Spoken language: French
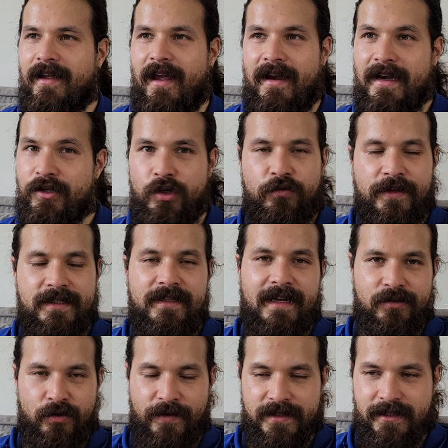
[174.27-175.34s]
les choses faciles
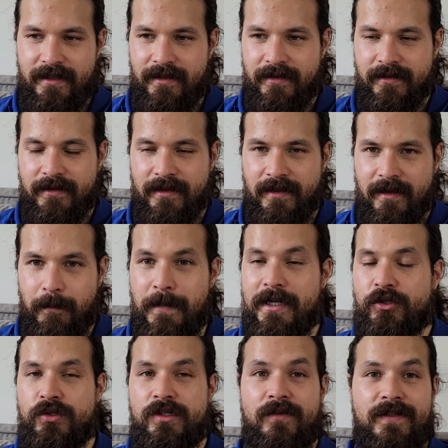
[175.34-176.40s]
restent faciles, mais les
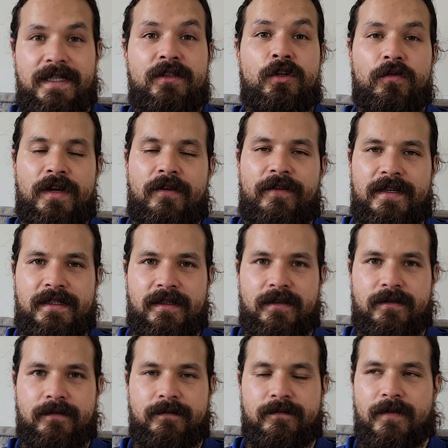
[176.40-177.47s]
choses difficiles deviennent faciles.
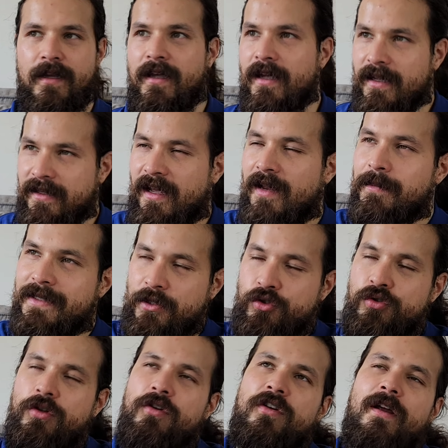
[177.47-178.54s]
Il y a un de mes
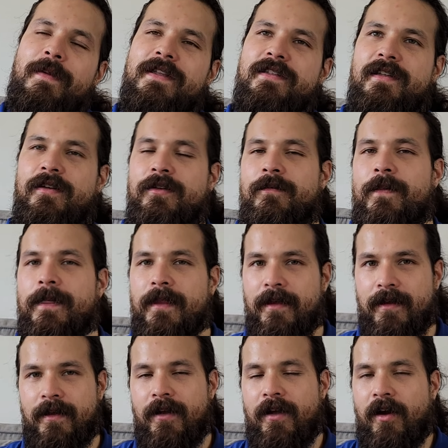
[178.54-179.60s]
adjudants dans l'armée qui disait euh,
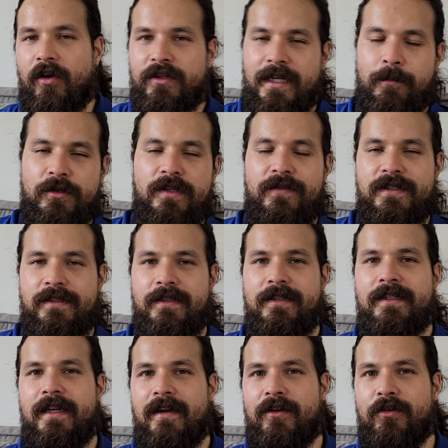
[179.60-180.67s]
entraînement difficile,
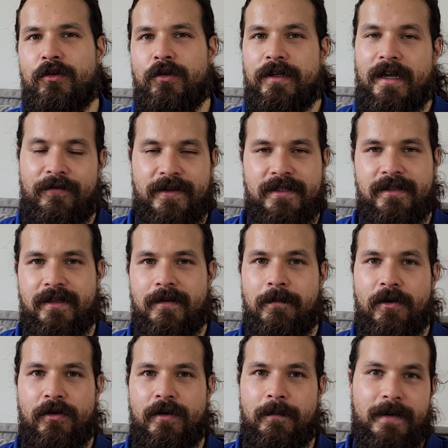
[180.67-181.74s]
guerre, euh, guerre facile,
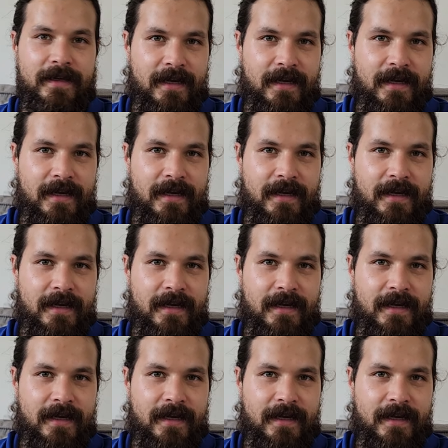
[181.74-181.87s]
mais,